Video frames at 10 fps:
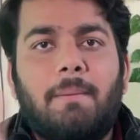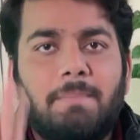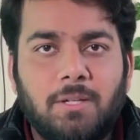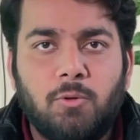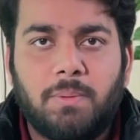
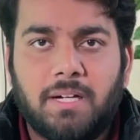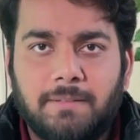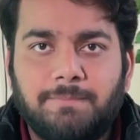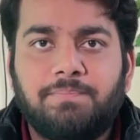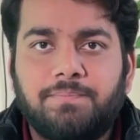आपके ऊपर है
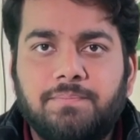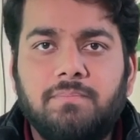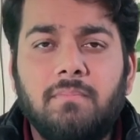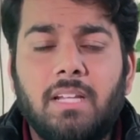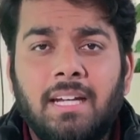
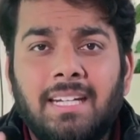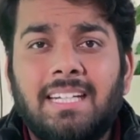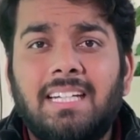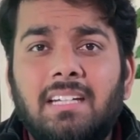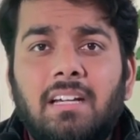
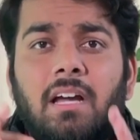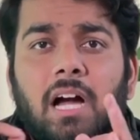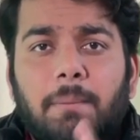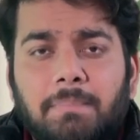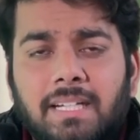लेकिन
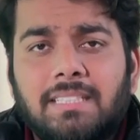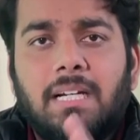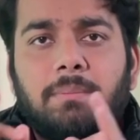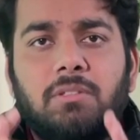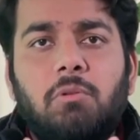अपने
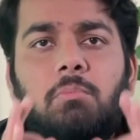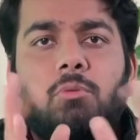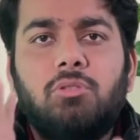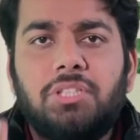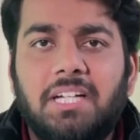हिसाब से वो
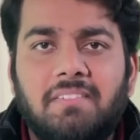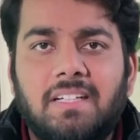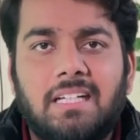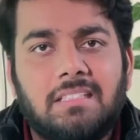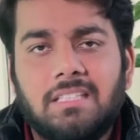मोस्ट
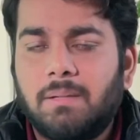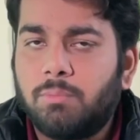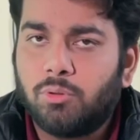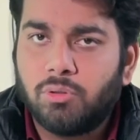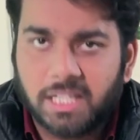रेलिवेंट आंसर आप
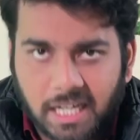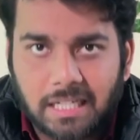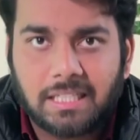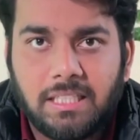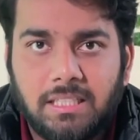लोग को निकाल
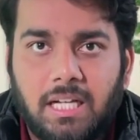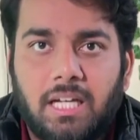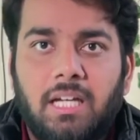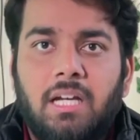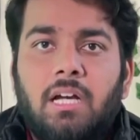के देता है
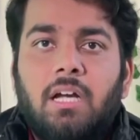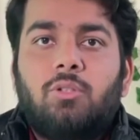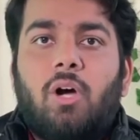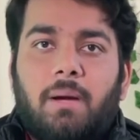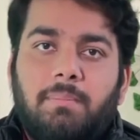तो
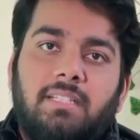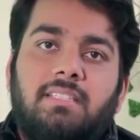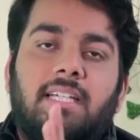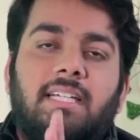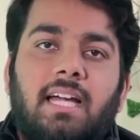अब
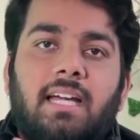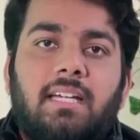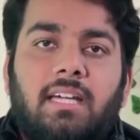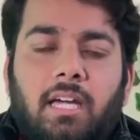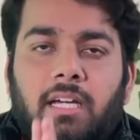इससे क्या है
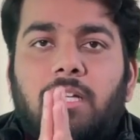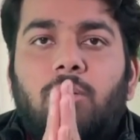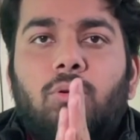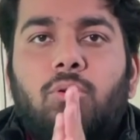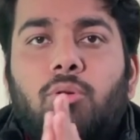कि
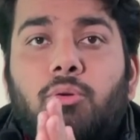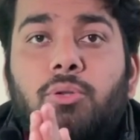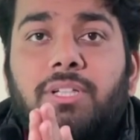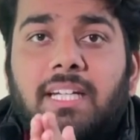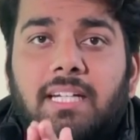लोगों को
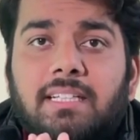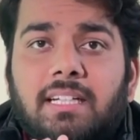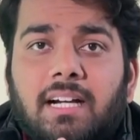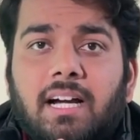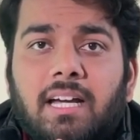ये लगने
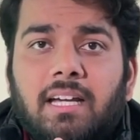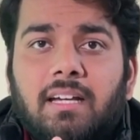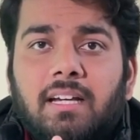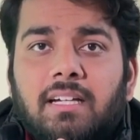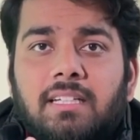लगा है
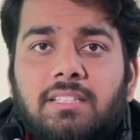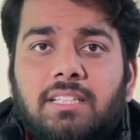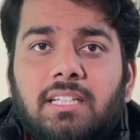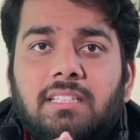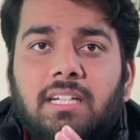कि
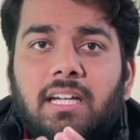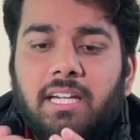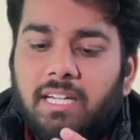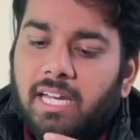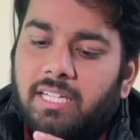धीरे धीरे
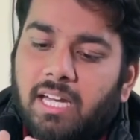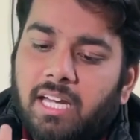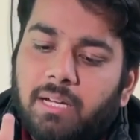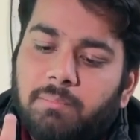ए क्या है